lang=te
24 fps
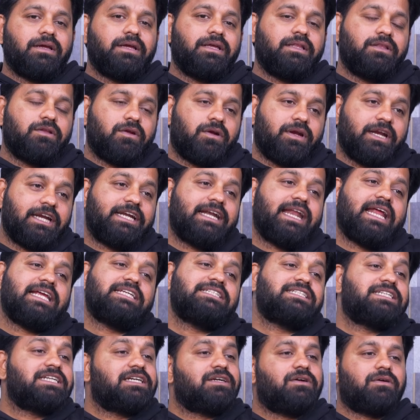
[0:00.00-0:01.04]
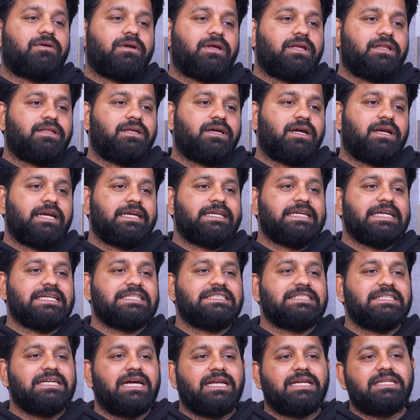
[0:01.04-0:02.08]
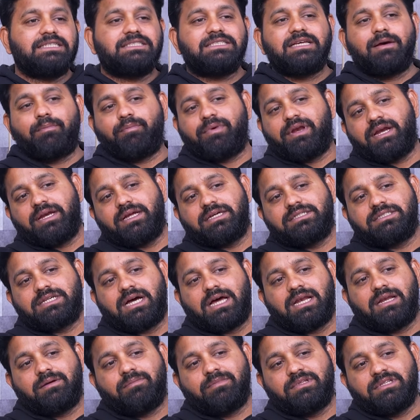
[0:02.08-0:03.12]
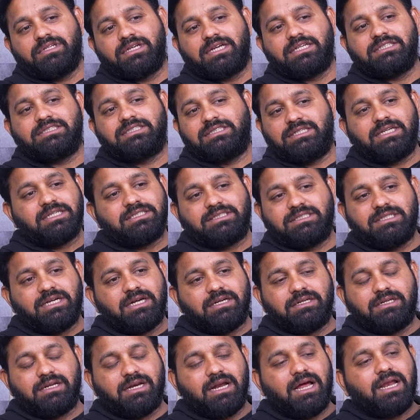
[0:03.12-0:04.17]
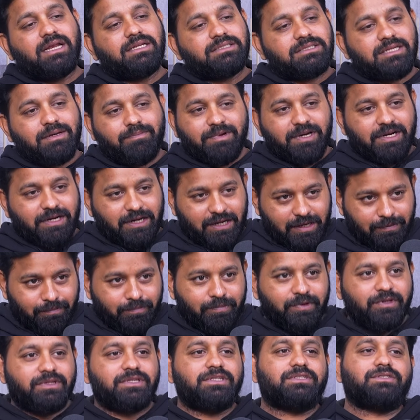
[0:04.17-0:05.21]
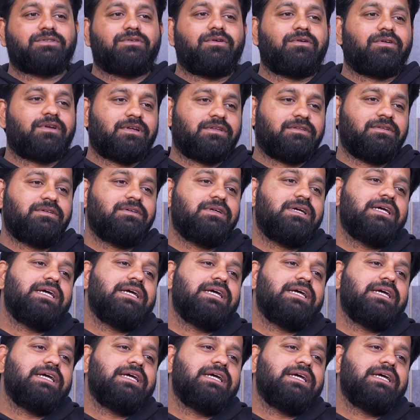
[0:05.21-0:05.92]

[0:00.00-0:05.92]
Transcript: ఇందులోనే టెస్టింగ్ కూడా ఎందుకంటే టెస్టింగ్ అనేది సెపరేట్గా చాలామంది టెస్టింగ్ టెస్టింగ్ అంటారు అలా సెపరేట్గా ఇప్పుడు తీసుకోవట్లేదు